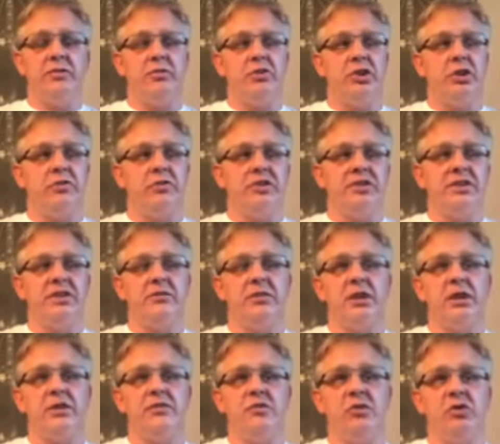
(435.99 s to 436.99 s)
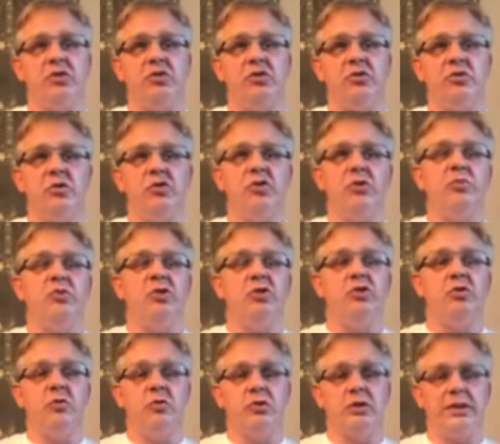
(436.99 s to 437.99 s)
przede wszystkim takie właściwości
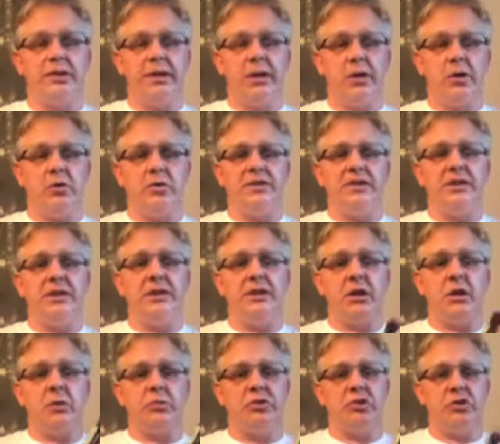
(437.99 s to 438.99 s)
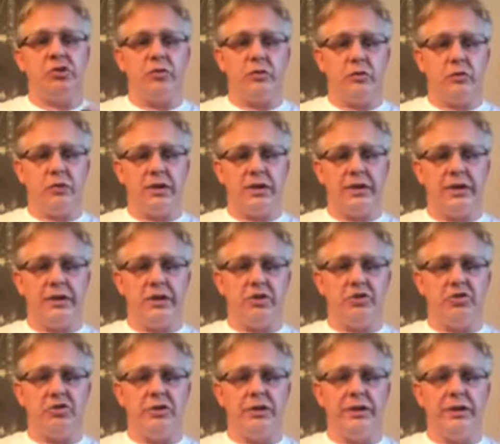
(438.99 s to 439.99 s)
przeciwutleniające jako
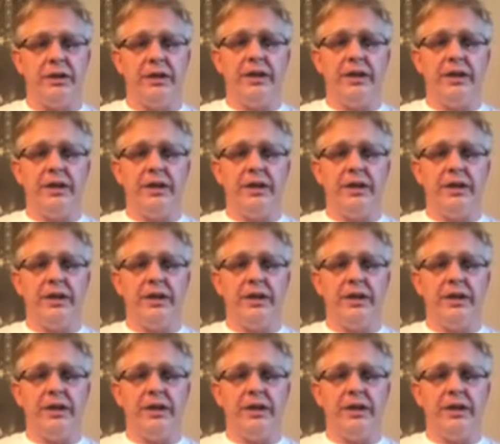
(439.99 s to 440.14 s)
przeciwutleniacz.